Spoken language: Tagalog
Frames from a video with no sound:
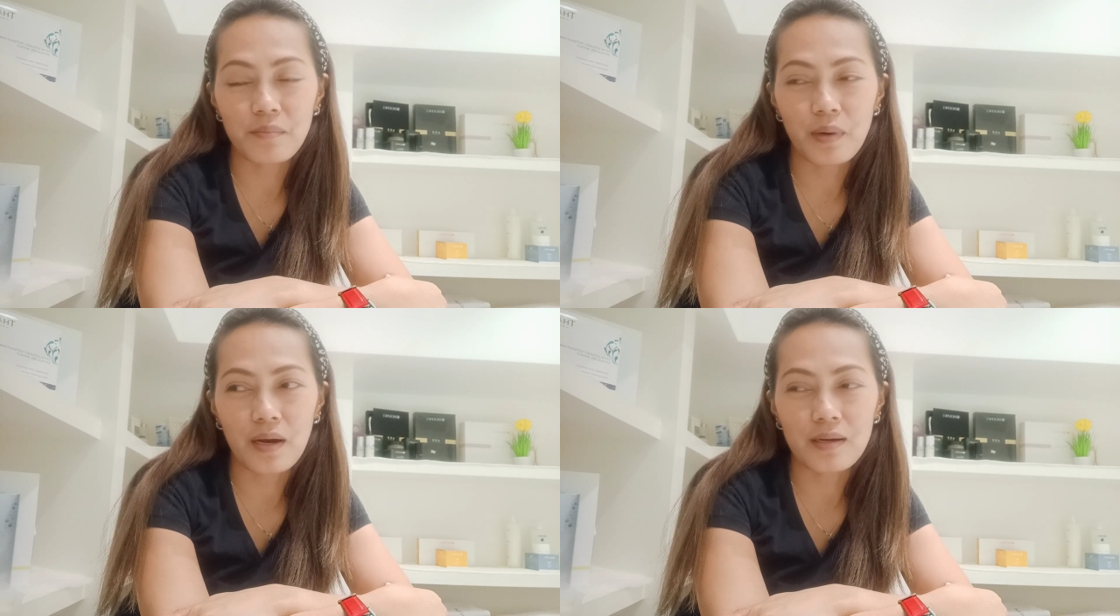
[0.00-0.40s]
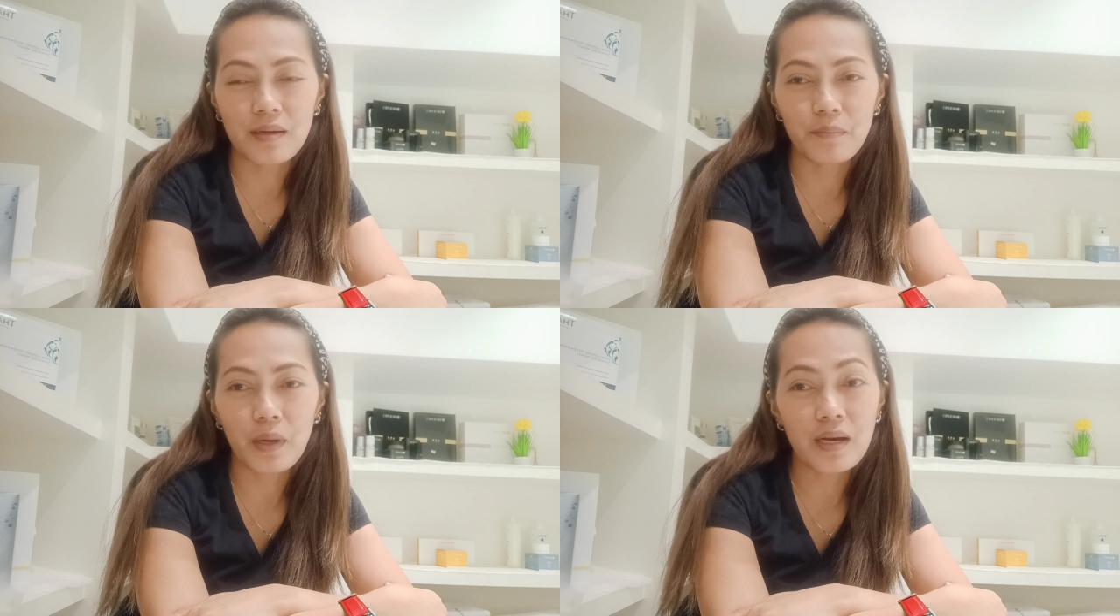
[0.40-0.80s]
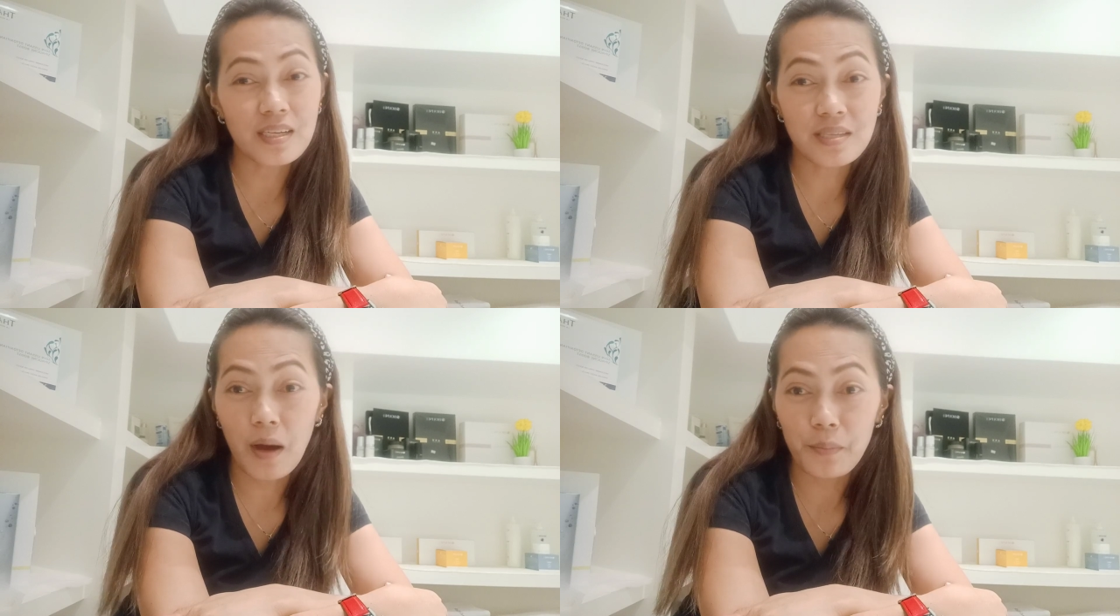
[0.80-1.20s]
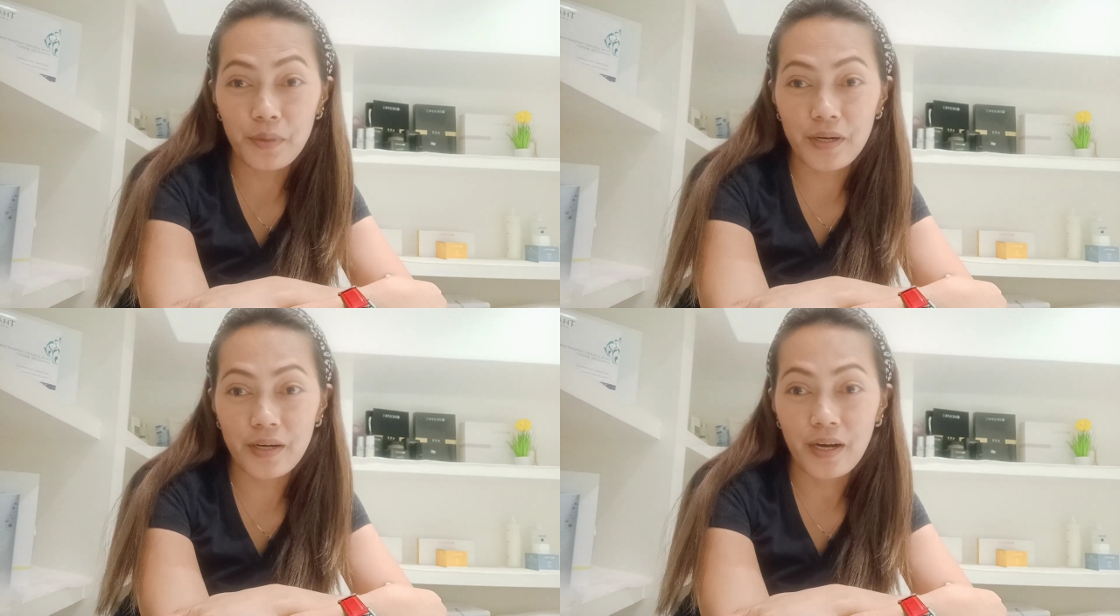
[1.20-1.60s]
Parang
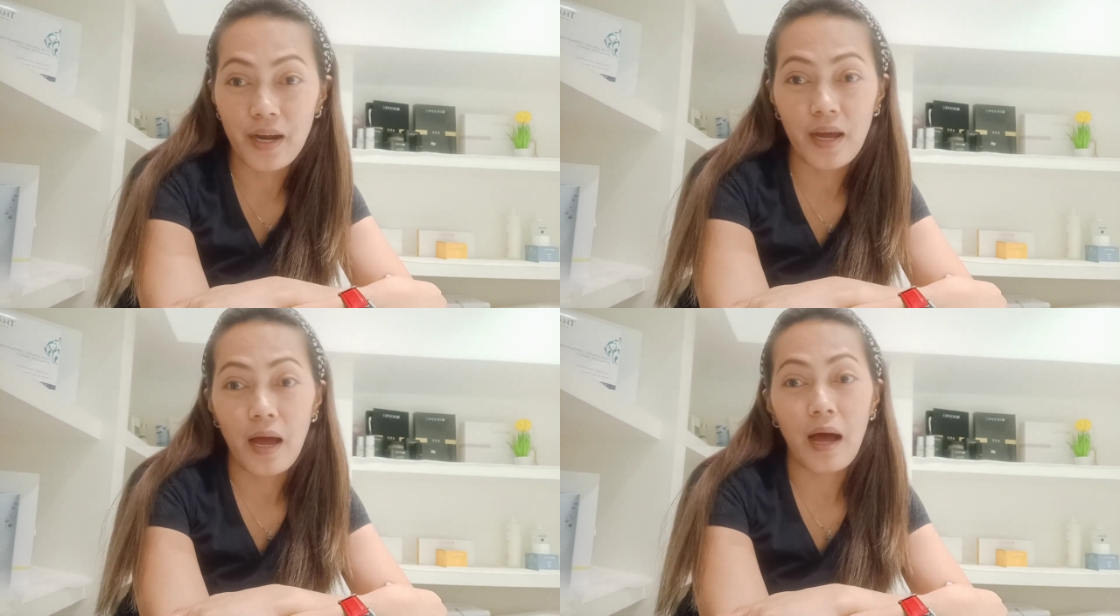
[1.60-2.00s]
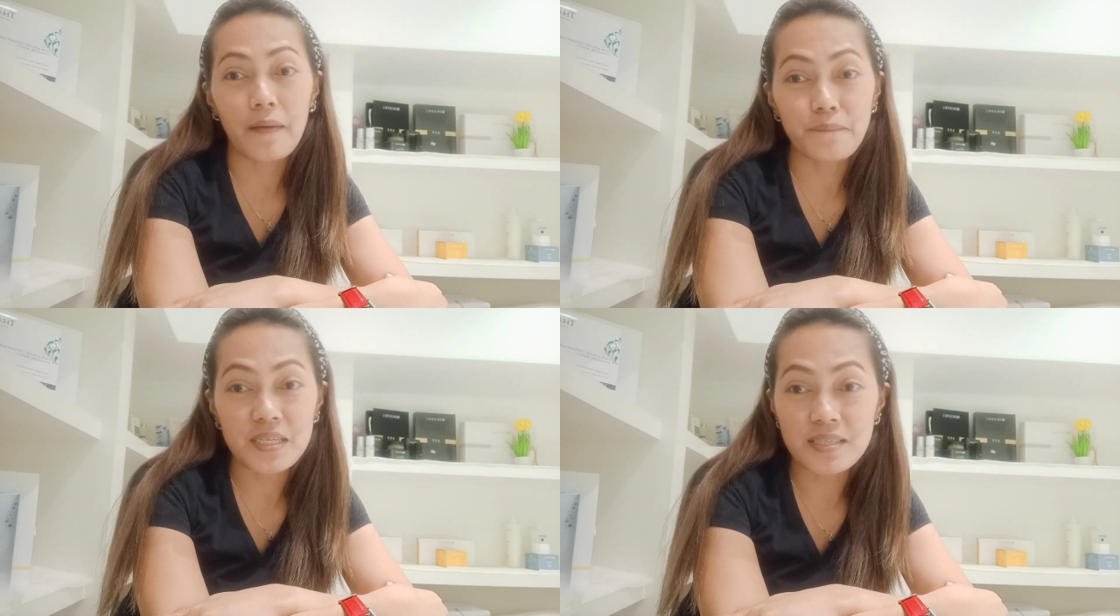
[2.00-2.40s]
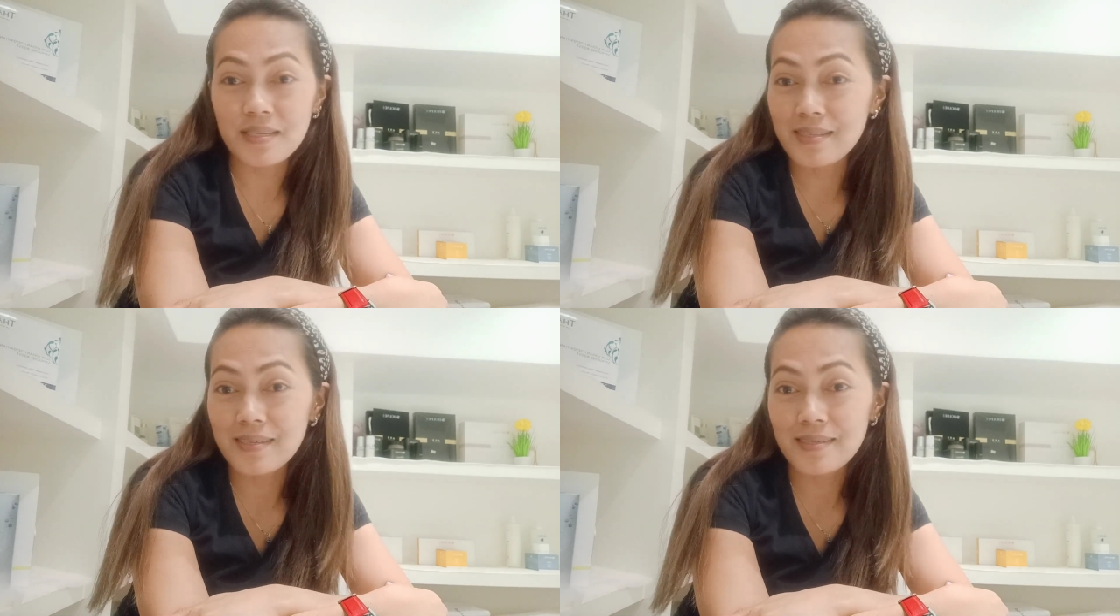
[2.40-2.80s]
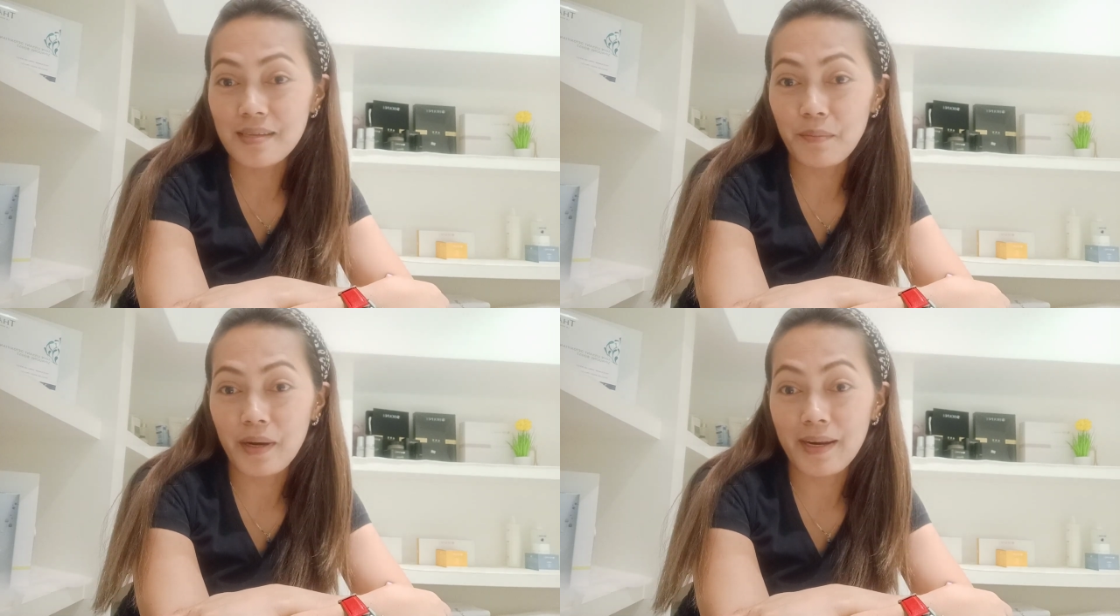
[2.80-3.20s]
pagka-summer, ang business din
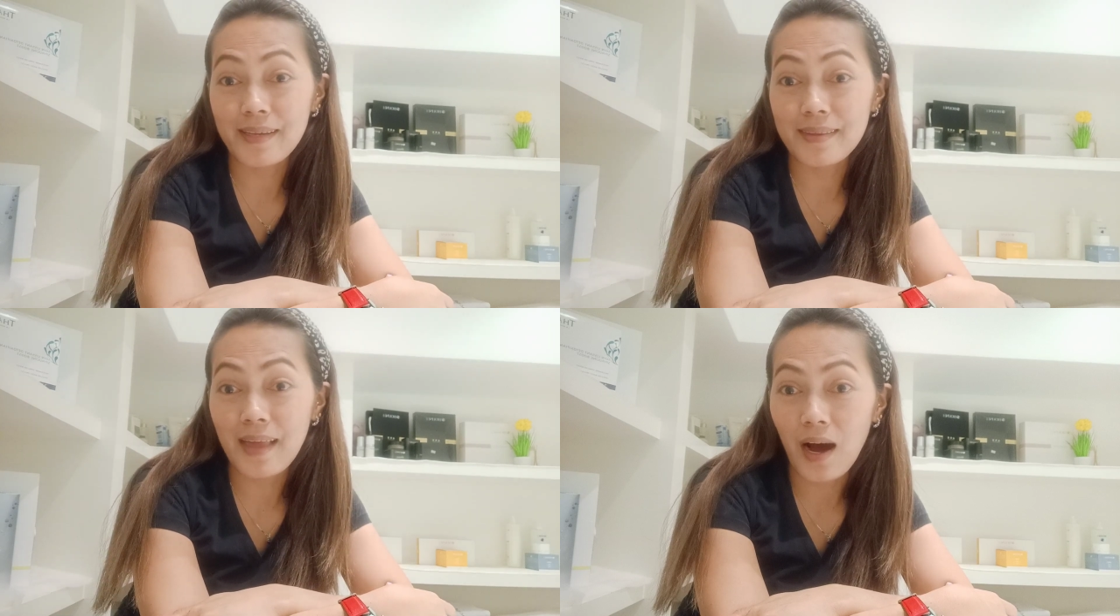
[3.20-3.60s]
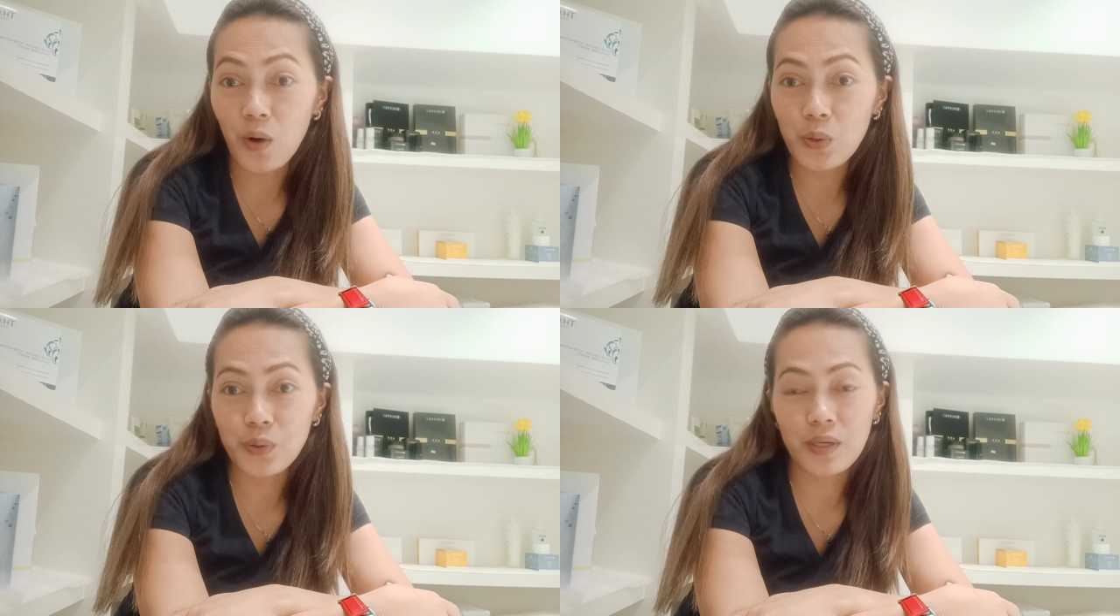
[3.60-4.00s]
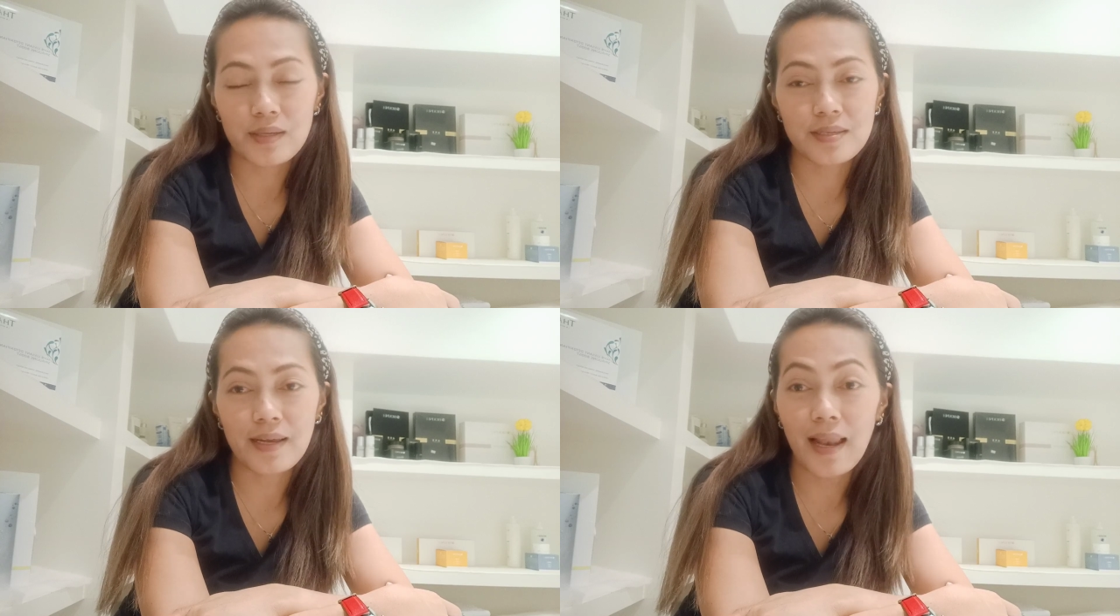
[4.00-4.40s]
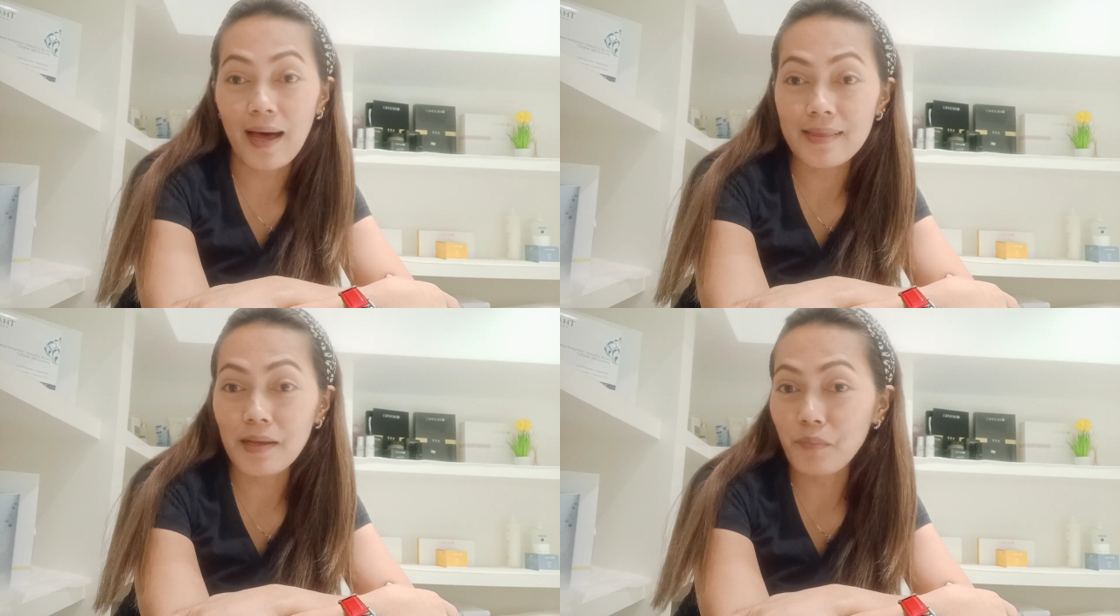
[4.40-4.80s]
sa Marindown kasi
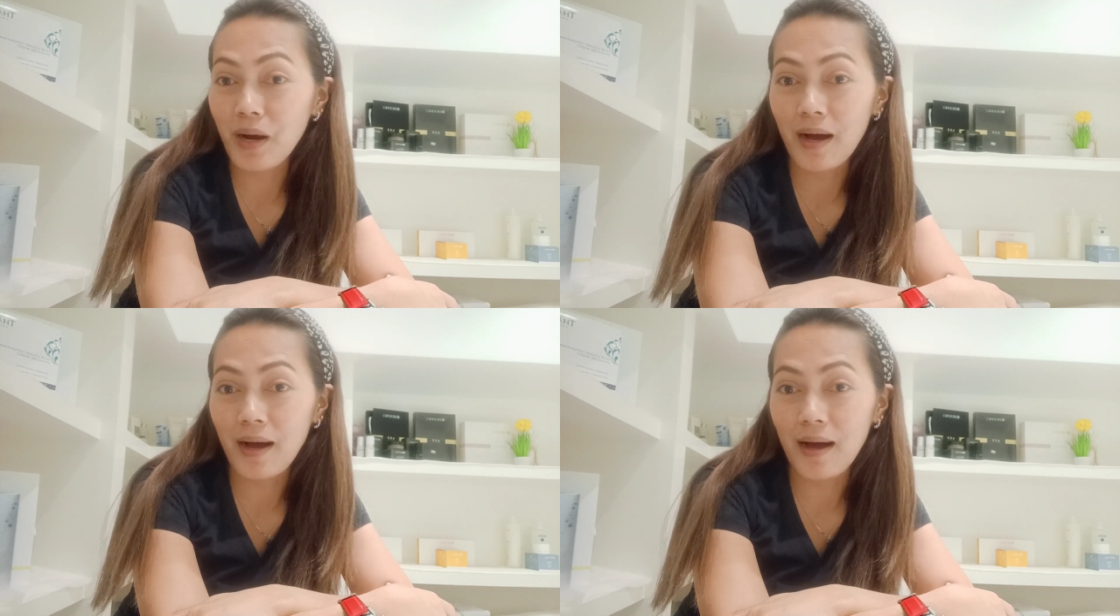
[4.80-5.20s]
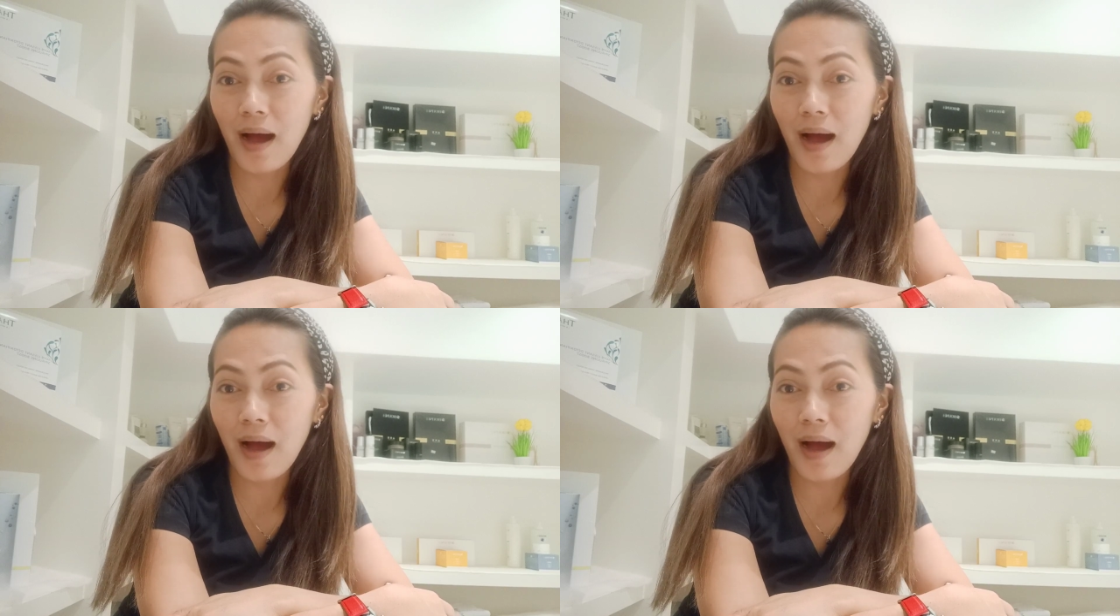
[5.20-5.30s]
lahat ng mga,